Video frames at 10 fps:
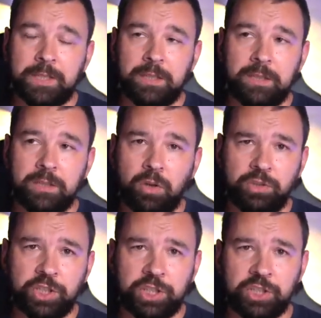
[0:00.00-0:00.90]
E, no
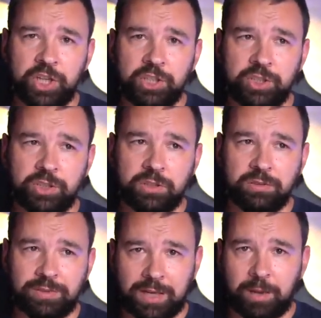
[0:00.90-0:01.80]
i trzecia rzecz,
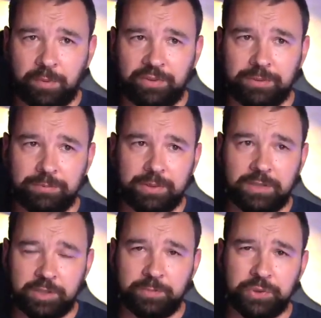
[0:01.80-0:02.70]
e, taka
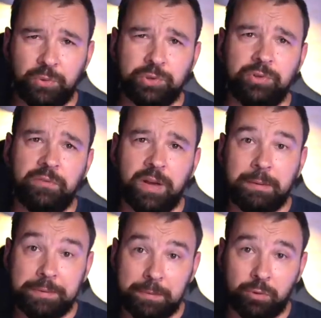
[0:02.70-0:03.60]
powiedzmy też przyszłościowa.
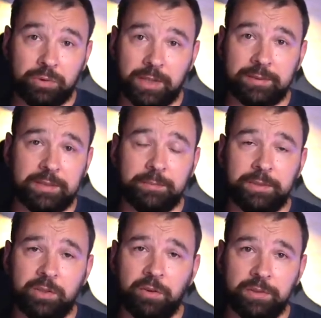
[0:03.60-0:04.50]
Mam samochód teraz
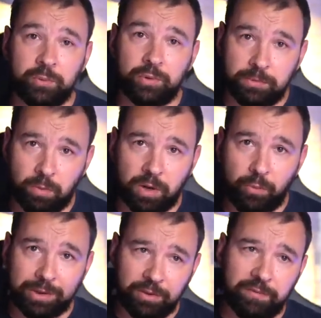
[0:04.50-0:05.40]
hybrydowy, który
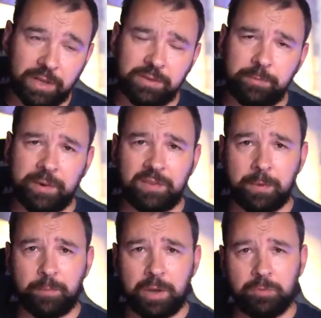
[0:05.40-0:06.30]
mogę ładować. Co
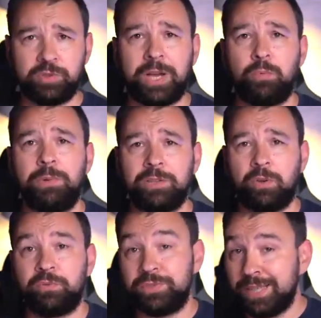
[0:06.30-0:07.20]
prawda pojemność
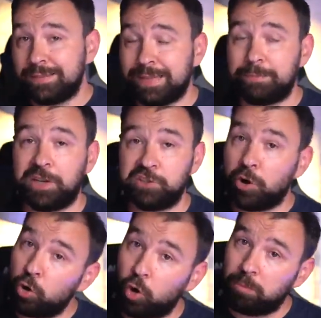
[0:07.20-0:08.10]
akumulatorów nie jest tam
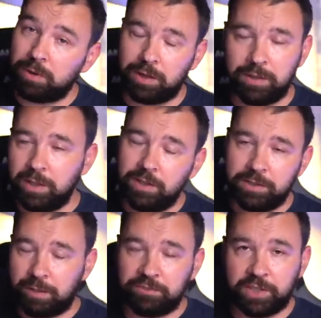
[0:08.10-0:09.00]
jakaś ogromna,
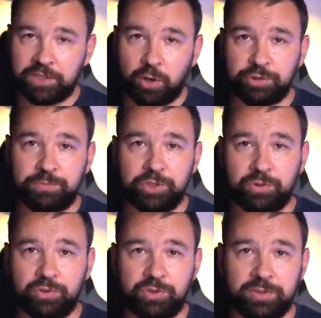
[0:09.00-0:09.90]
tam w sensie
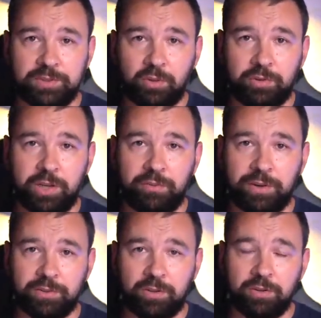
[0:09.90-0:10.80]
80 czy 100
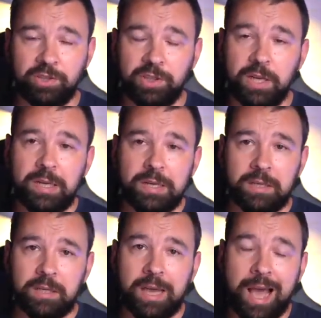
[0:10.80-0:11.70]
kWh,
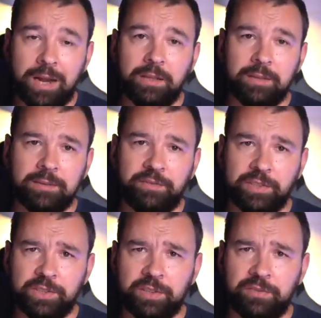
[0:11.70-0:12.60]
e, ale jest
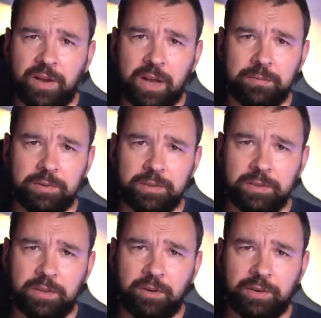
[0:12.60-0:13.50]
22
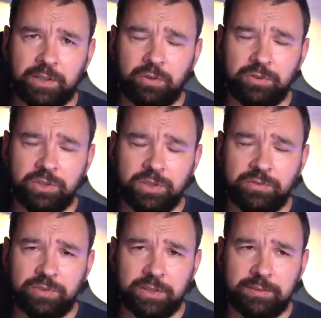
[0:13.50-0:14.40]

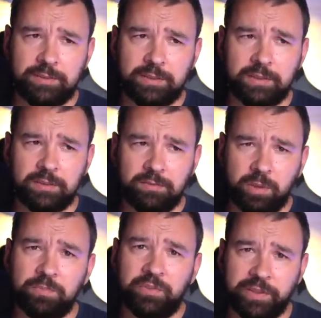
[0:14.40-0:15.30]
kWh, więc
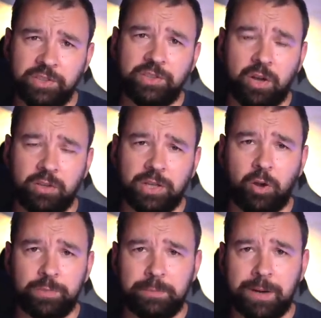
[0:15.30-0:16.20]
tam 20
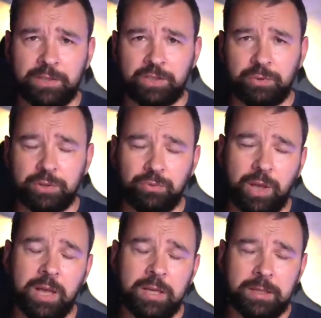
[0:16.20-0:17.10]
tak optymalnie się ładuje.